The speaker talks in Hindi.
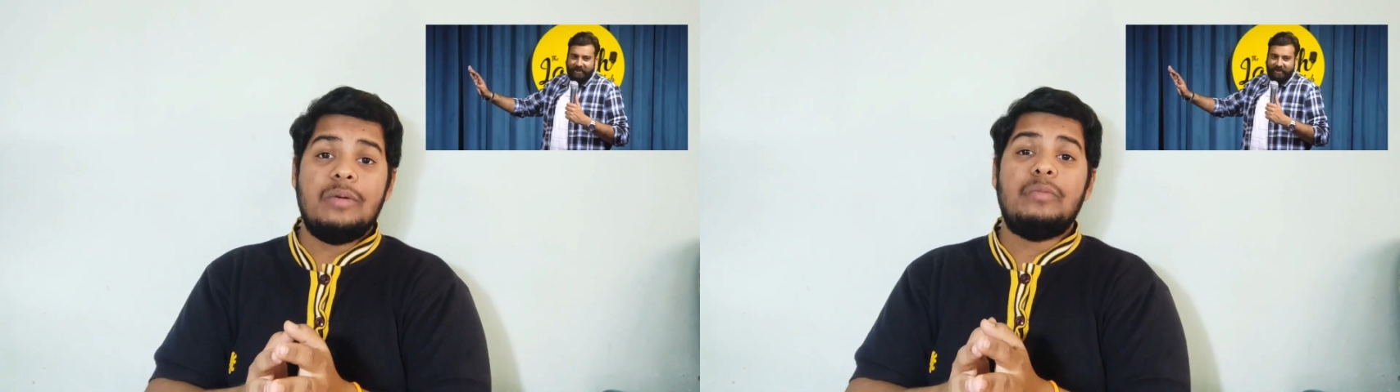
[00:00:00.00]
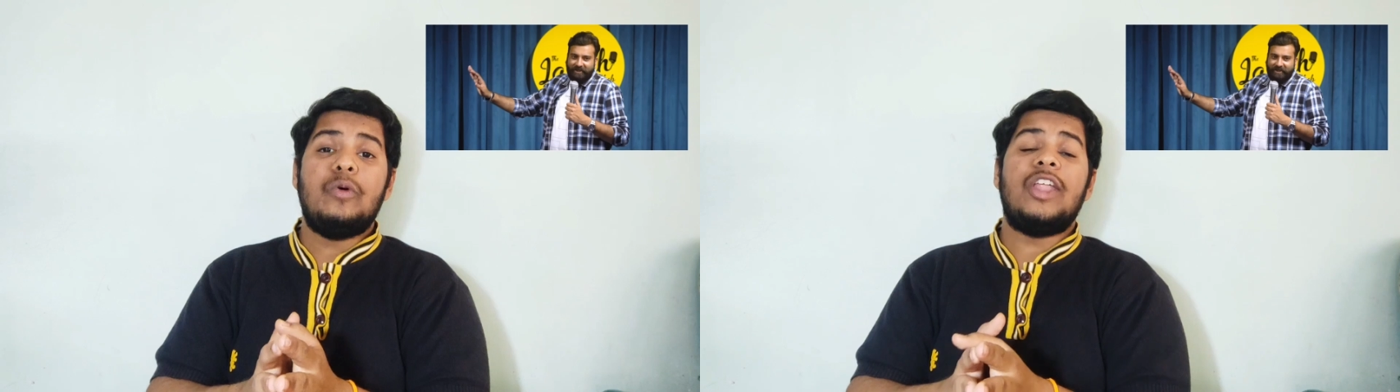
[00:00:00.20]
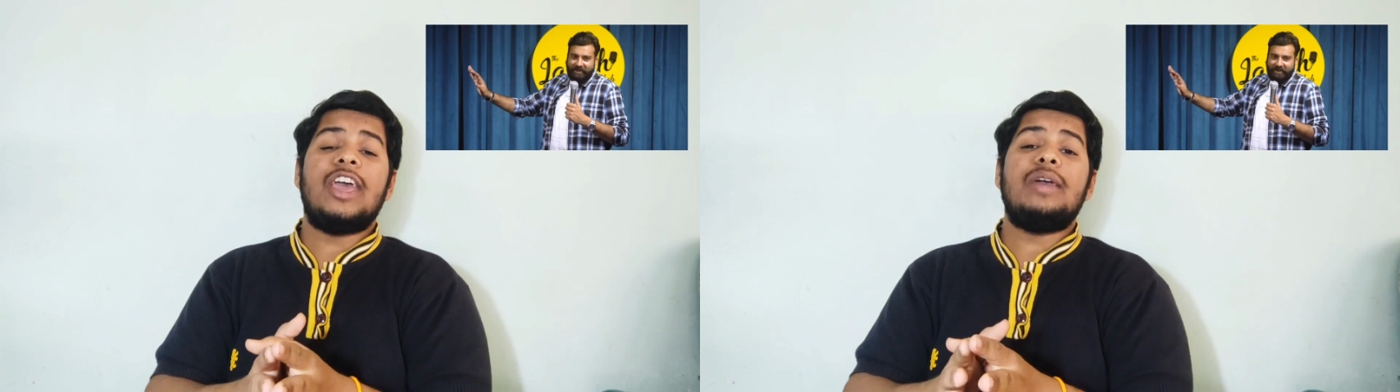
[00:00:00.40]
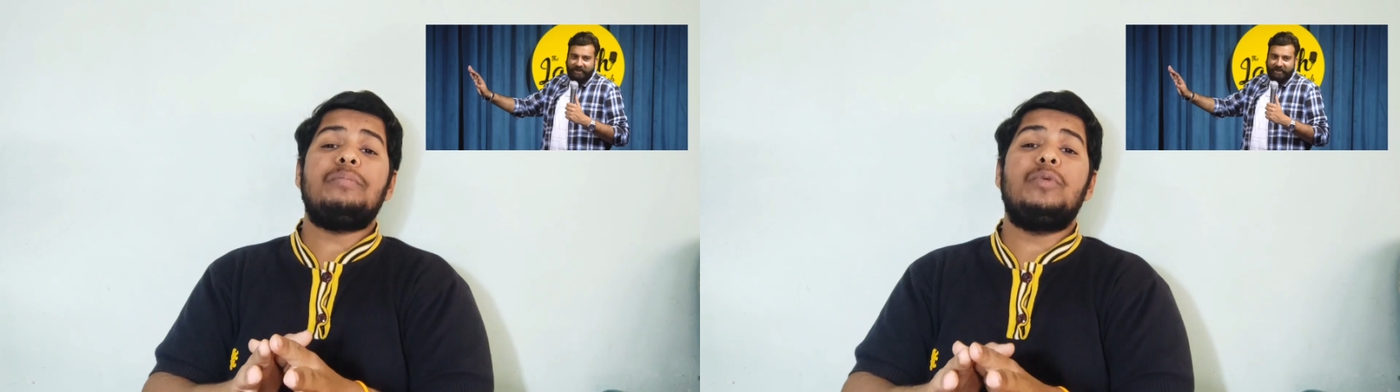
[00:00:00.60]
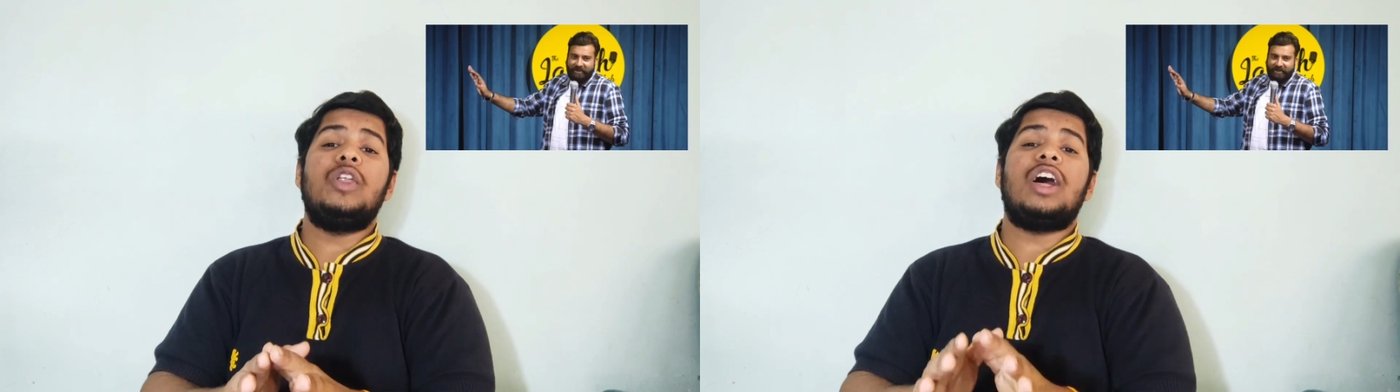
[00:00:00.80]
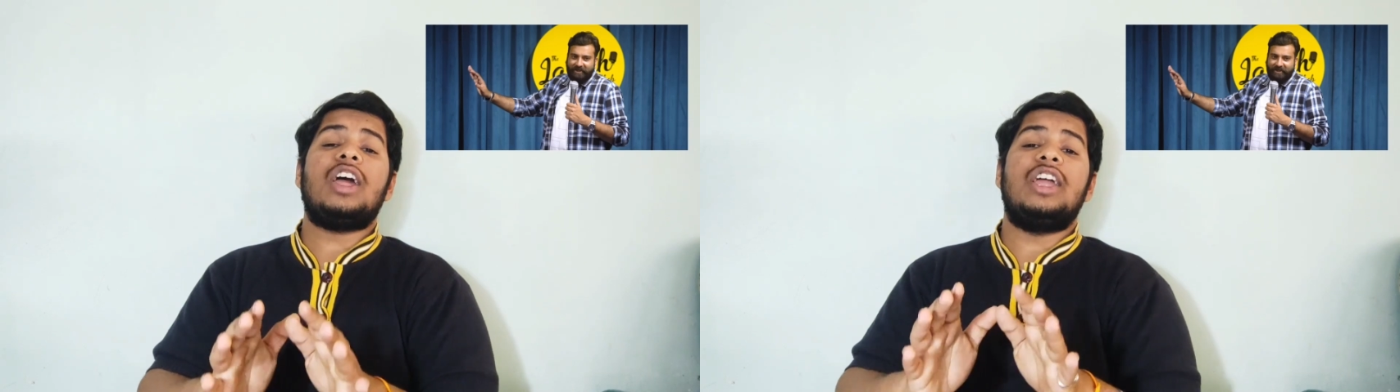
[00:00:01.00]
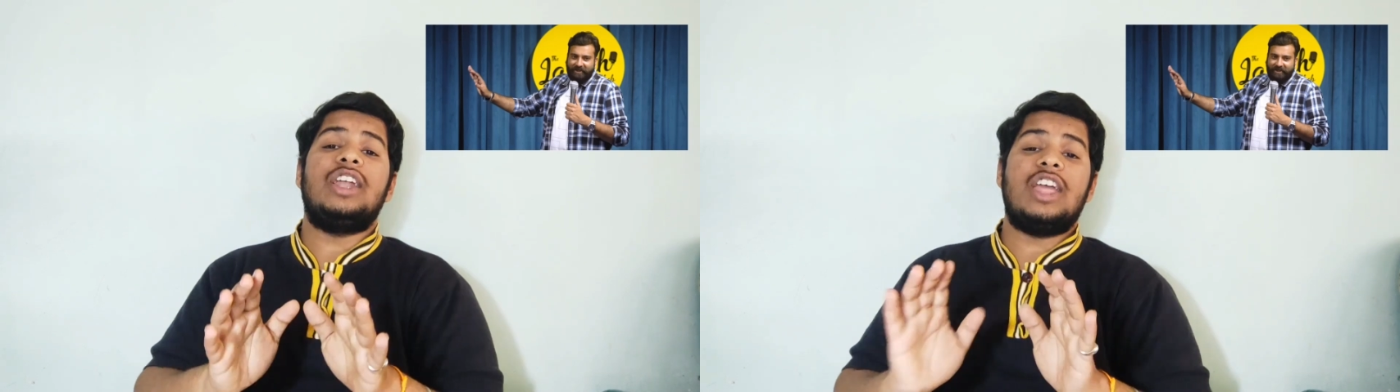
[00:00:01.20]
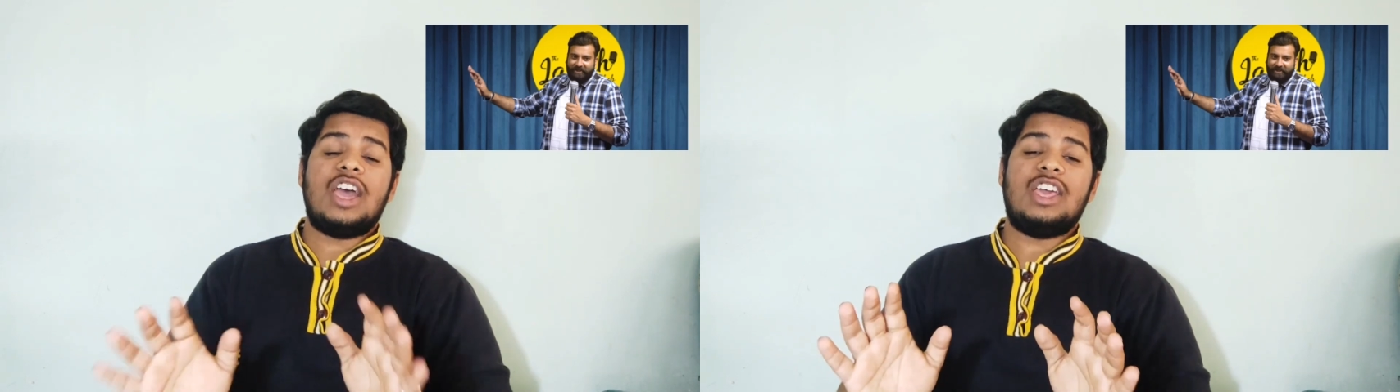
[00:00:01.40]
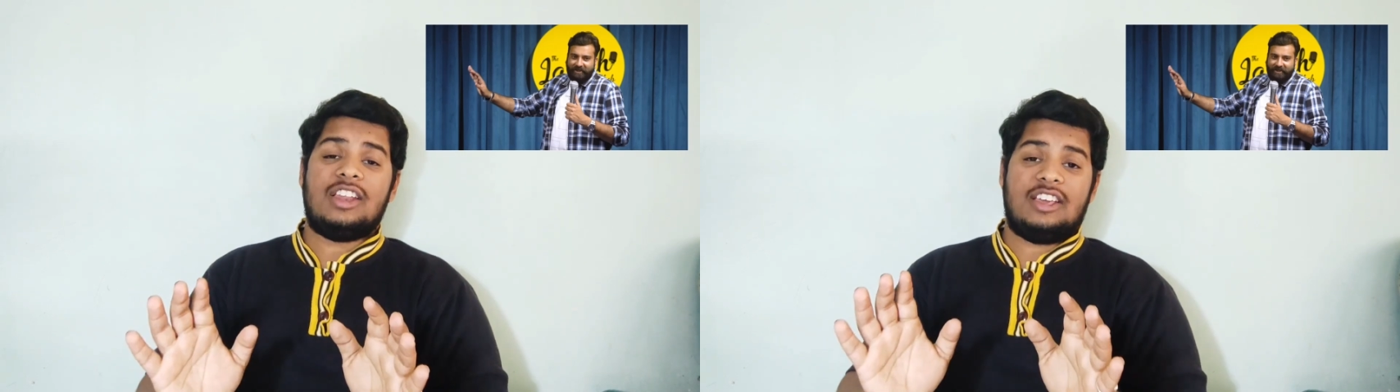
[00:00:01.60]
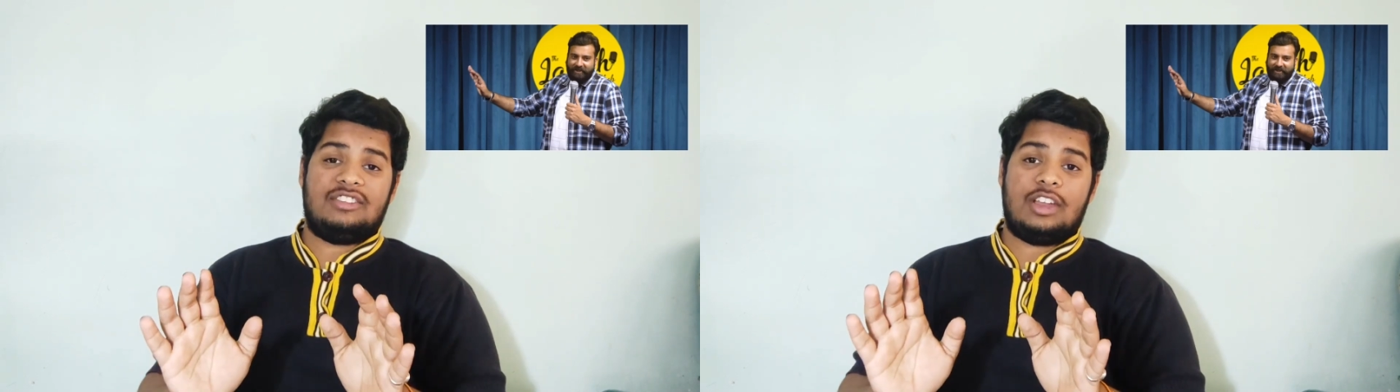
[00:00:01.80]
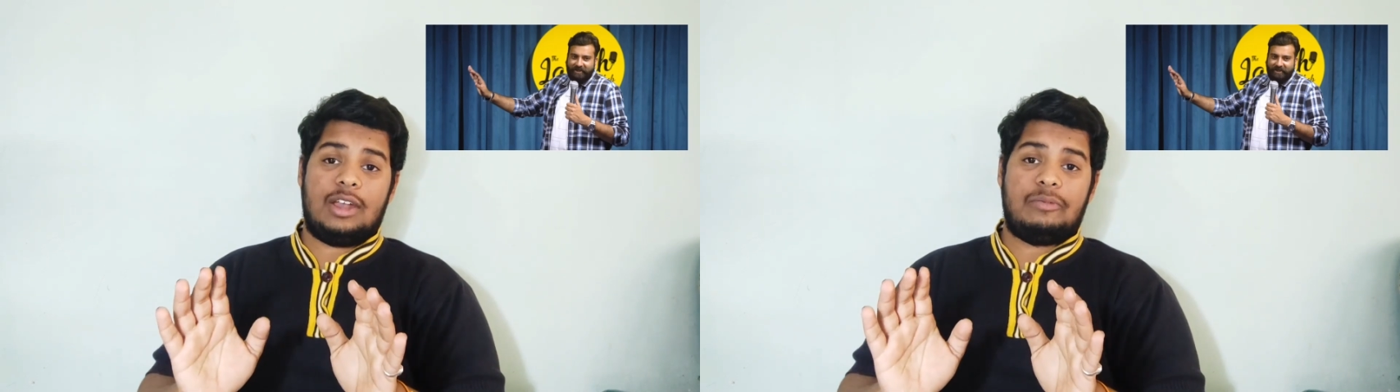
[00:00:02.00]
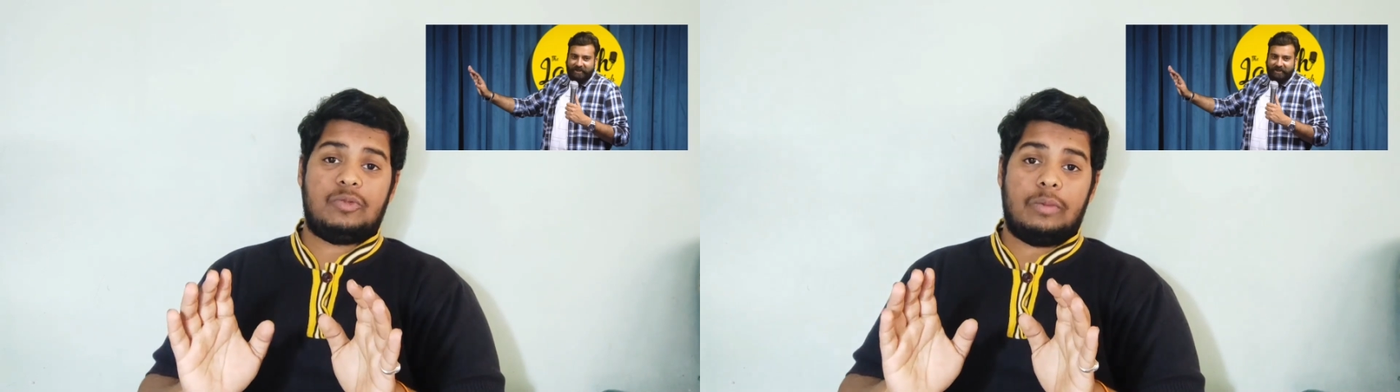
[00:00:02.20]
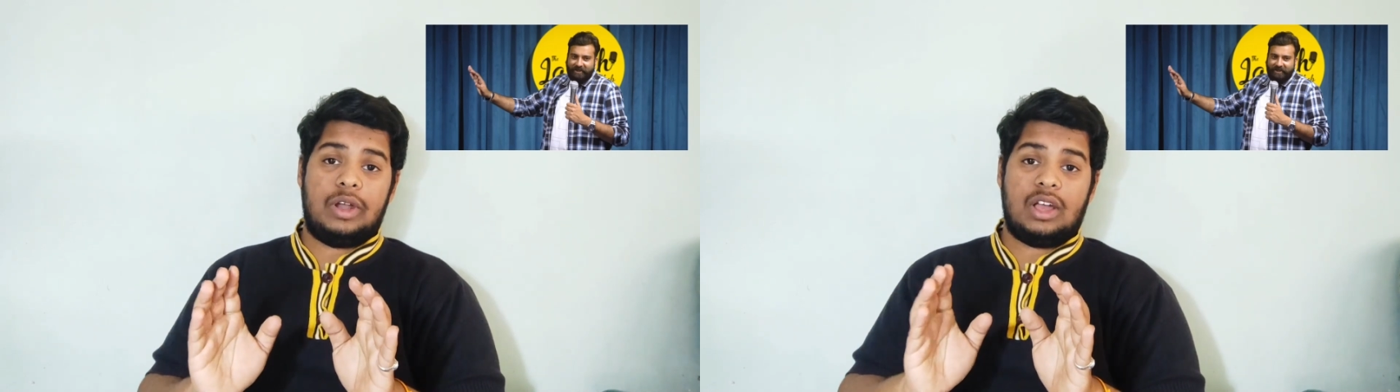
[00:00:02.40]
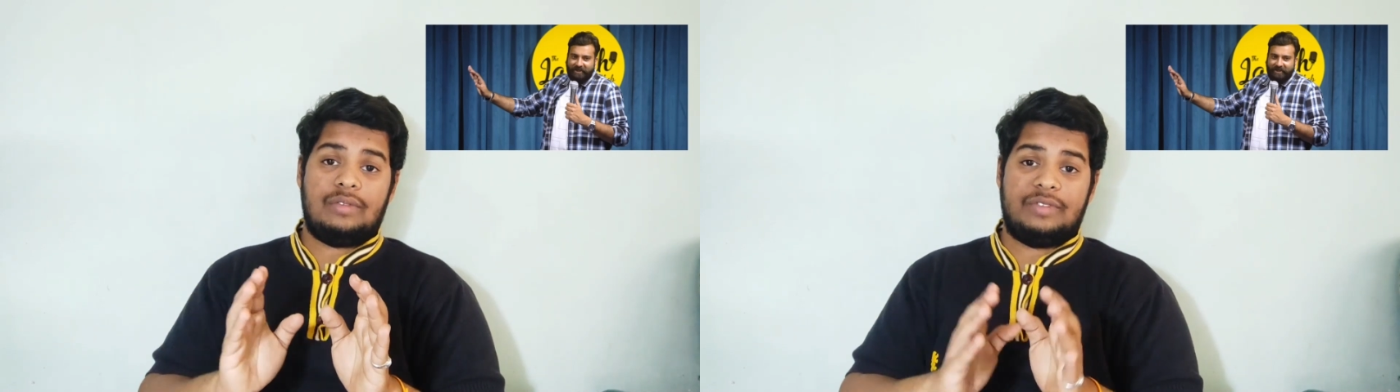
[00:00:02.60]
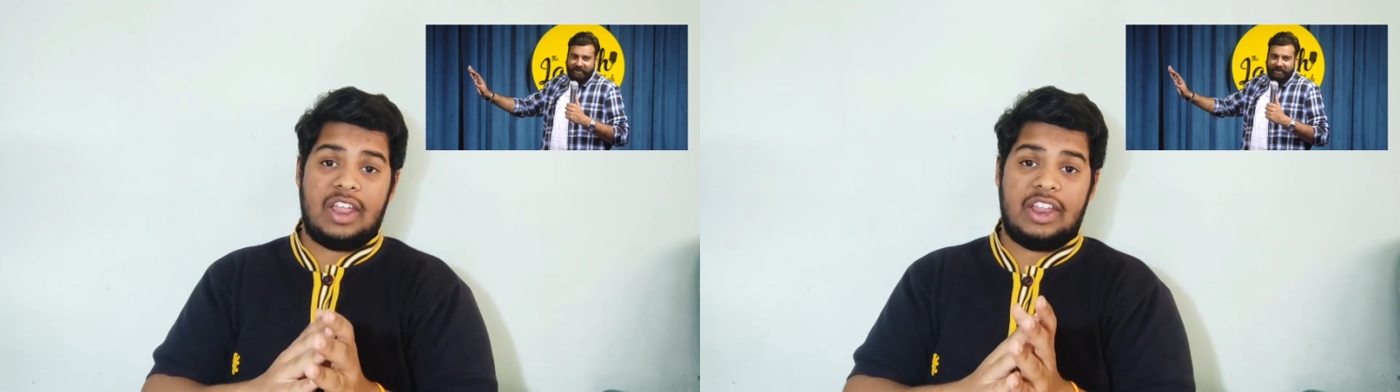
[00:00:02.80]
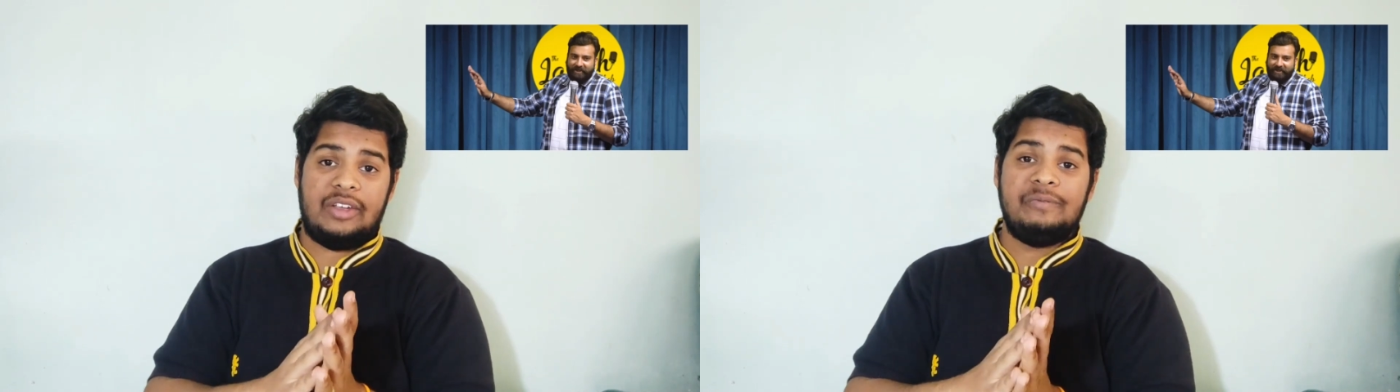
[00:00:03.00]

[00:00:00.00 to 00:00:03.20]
पूरे के पूरा इंडिया इनके स्टैंड अप कॉमेडी का फैन है